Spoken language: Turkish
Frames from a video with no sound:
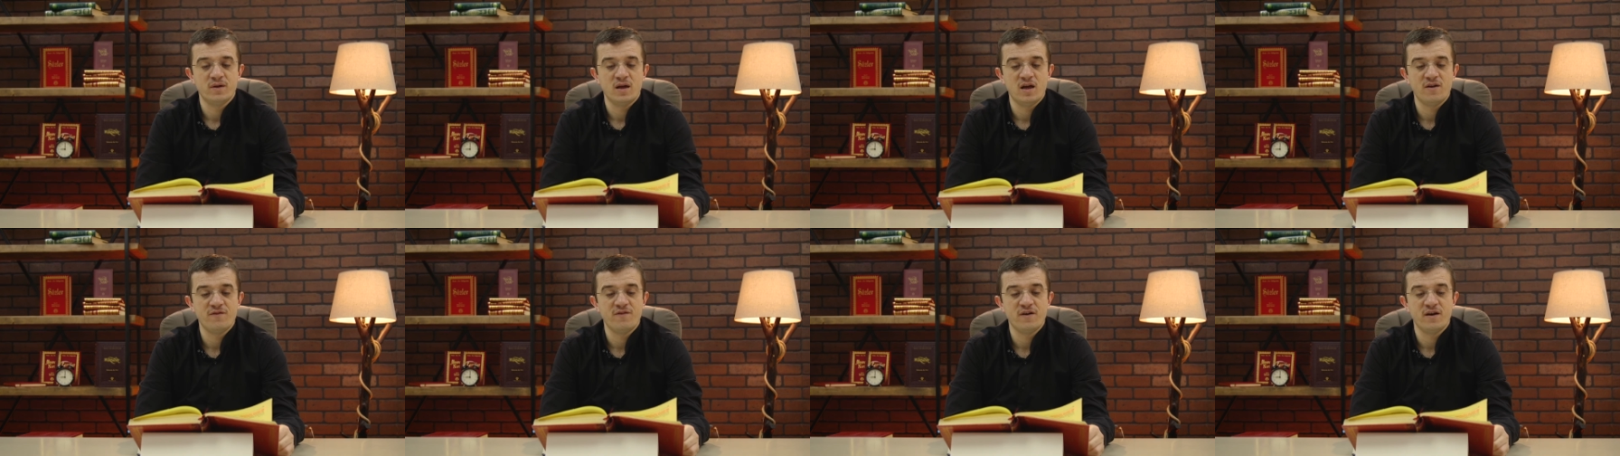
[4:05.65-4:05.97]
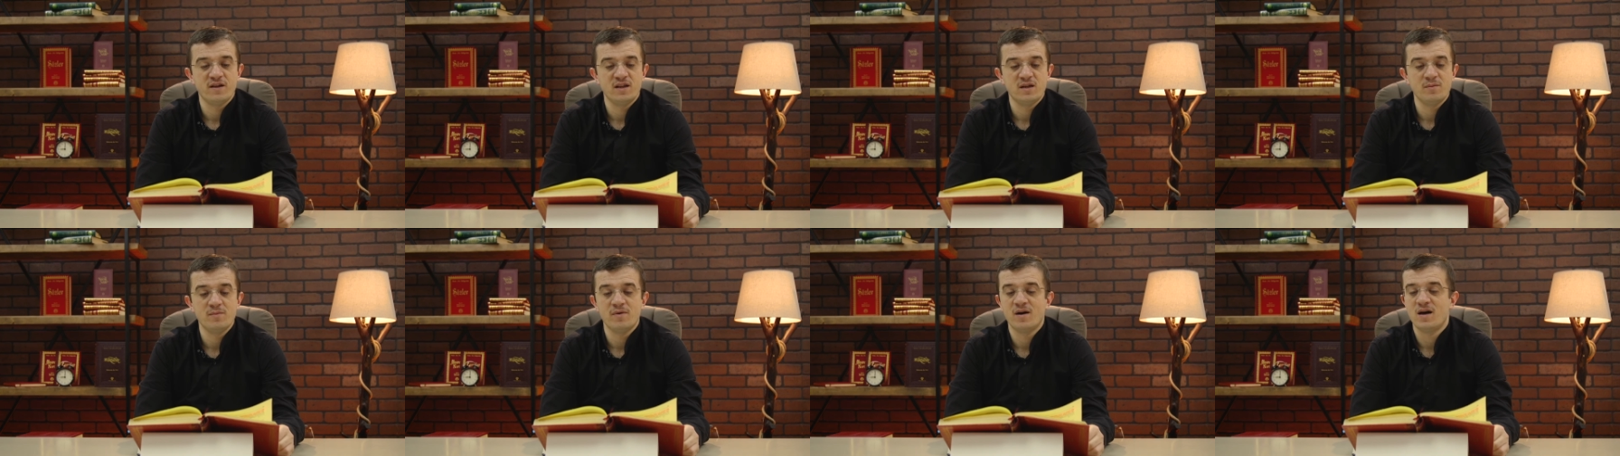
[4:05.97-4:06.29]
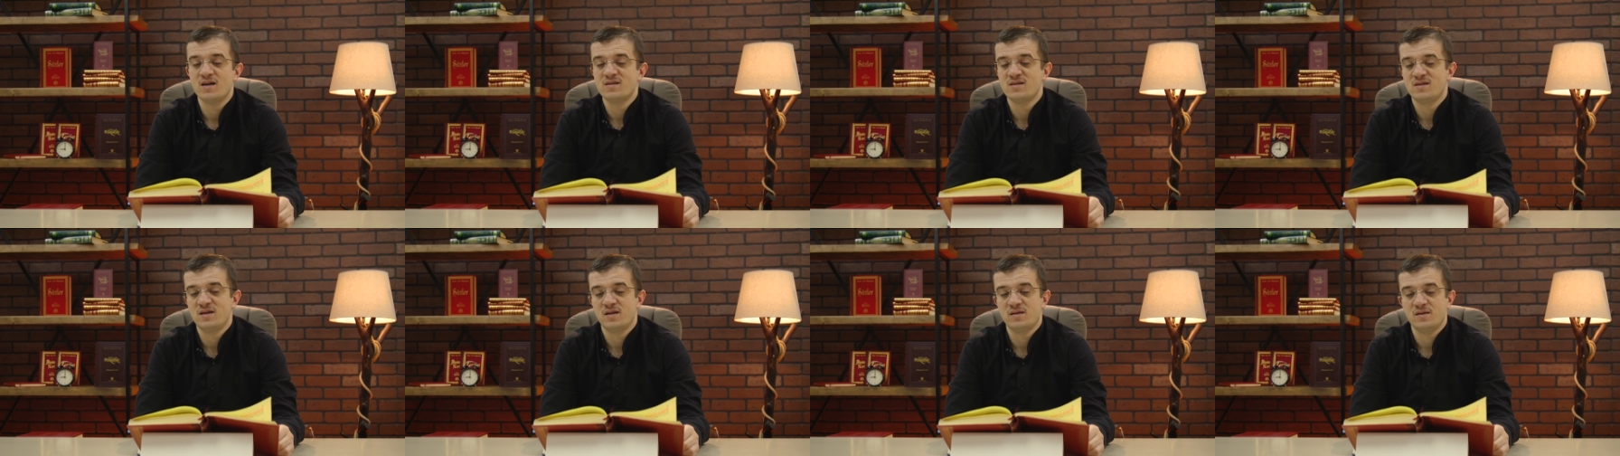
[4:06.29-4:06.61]
Efendim
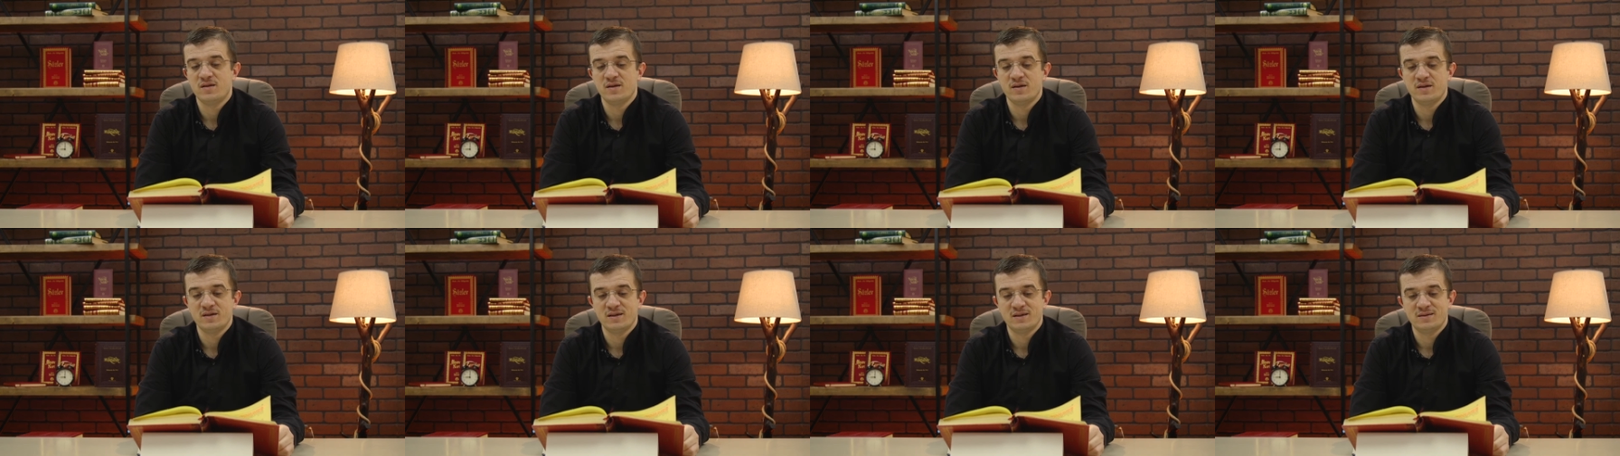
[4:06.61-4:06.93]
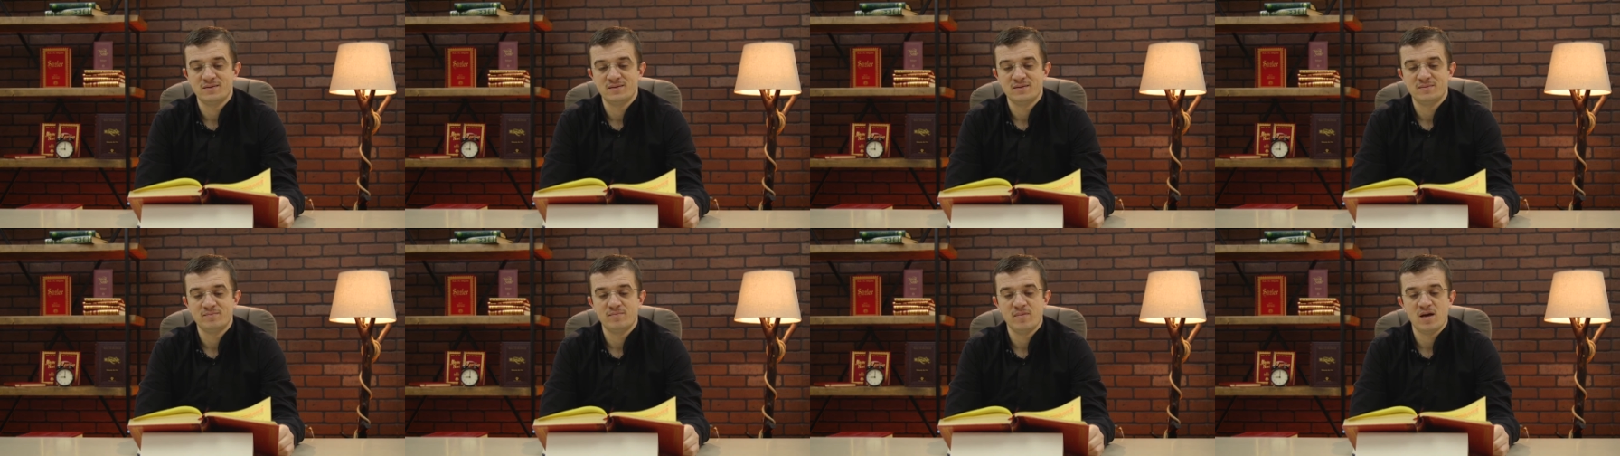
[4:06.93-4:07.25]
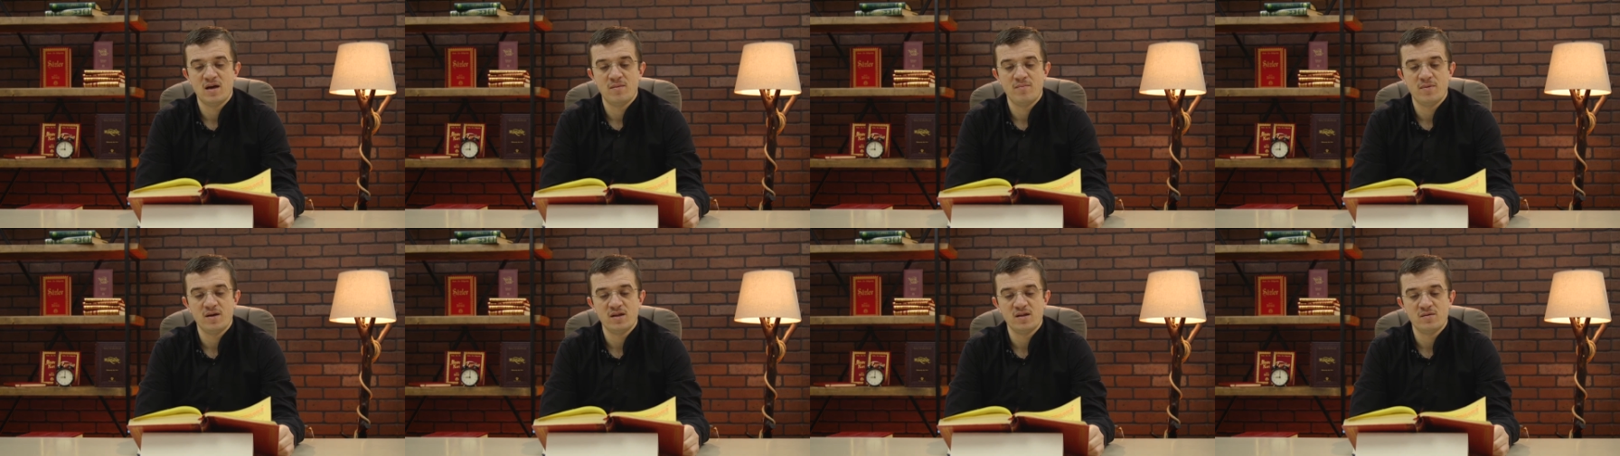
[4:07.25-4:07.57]
Hazretleri
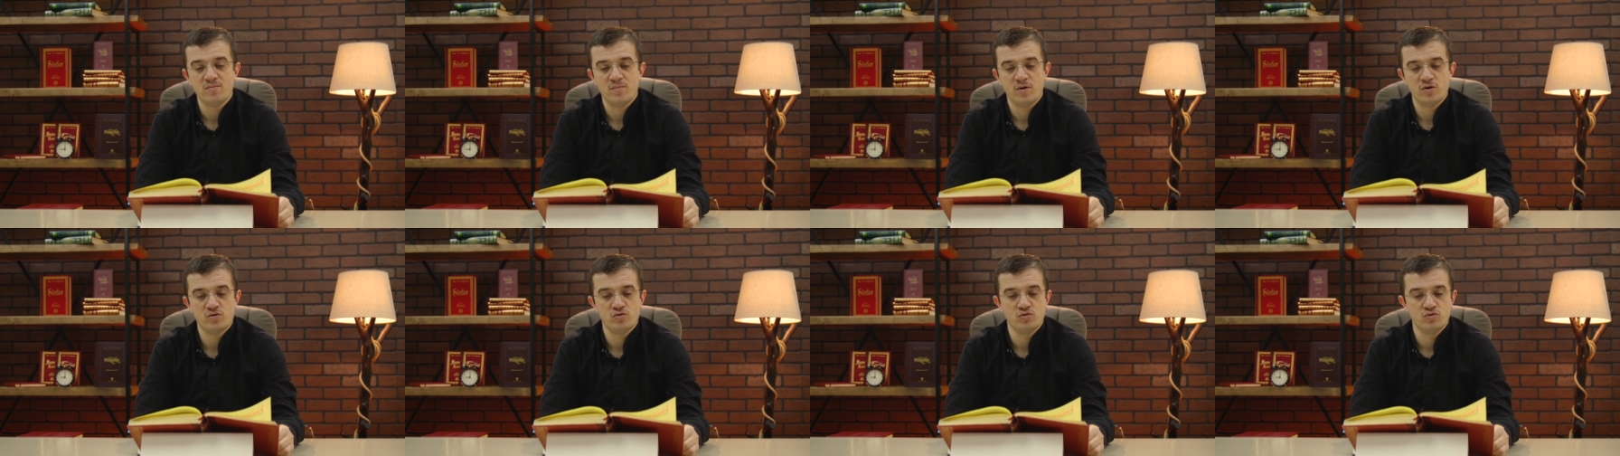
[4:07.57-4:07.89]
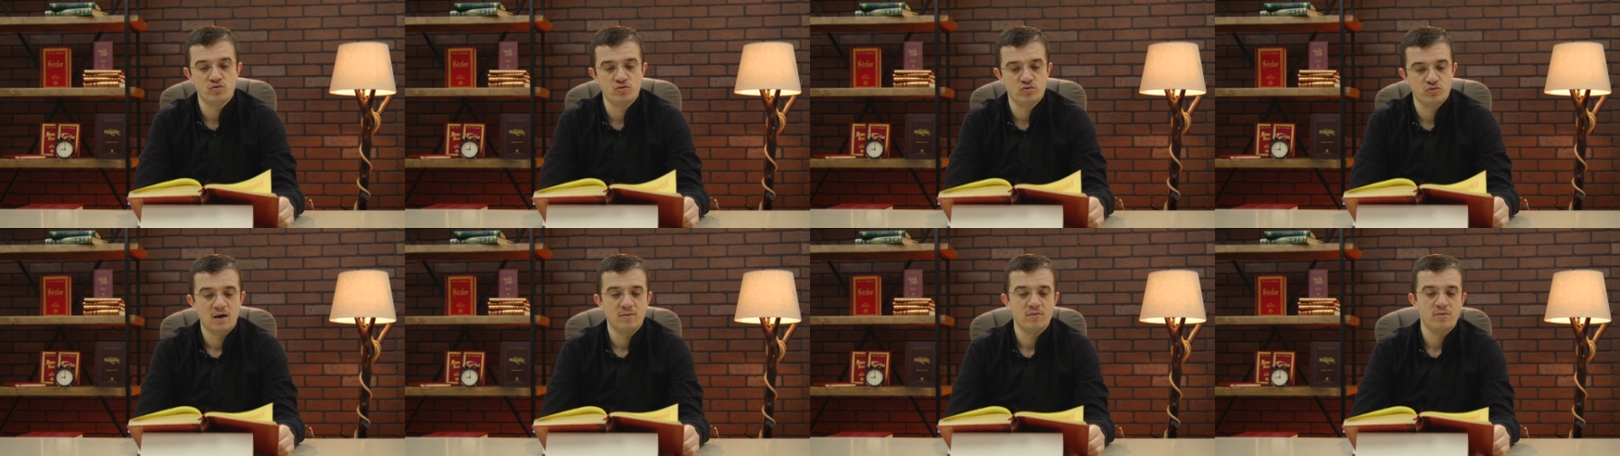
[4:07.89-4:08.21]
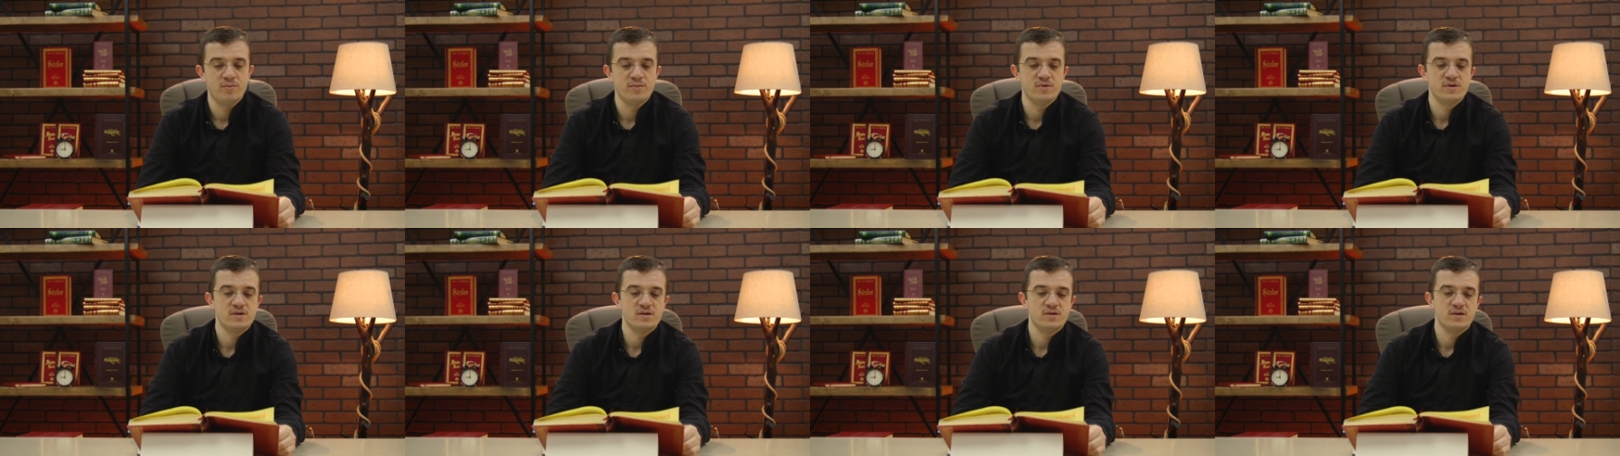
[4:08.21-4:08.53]
Mehmet Mesut
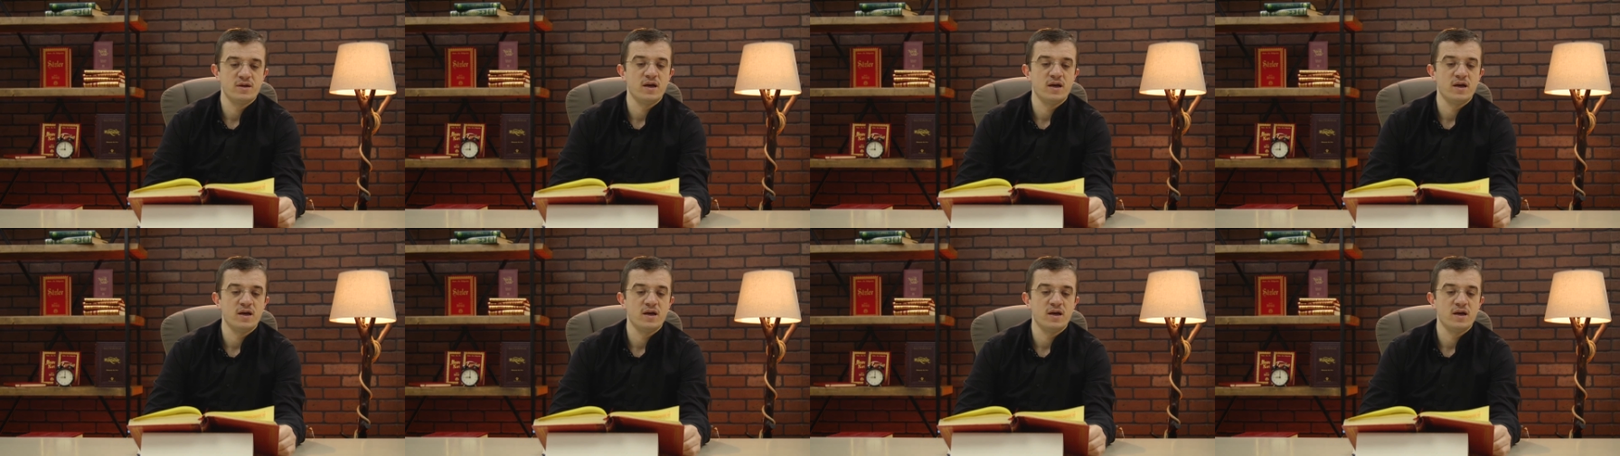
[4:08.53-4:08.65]
abimiz